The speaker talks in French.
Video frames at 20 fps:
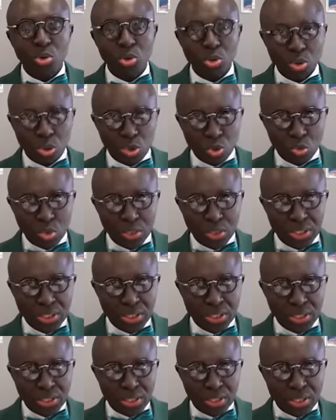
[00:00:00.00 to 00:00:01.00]

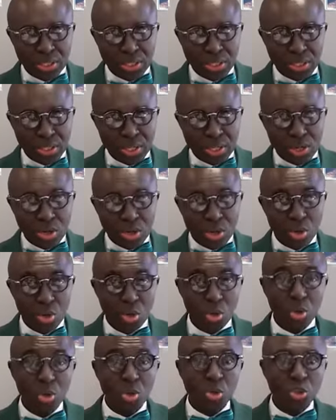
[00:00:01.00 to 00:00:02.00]
aujourd'hui
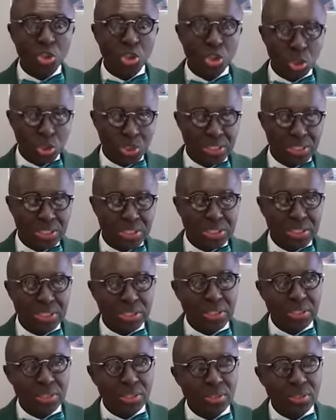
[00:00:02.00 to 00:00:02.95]
le jeudi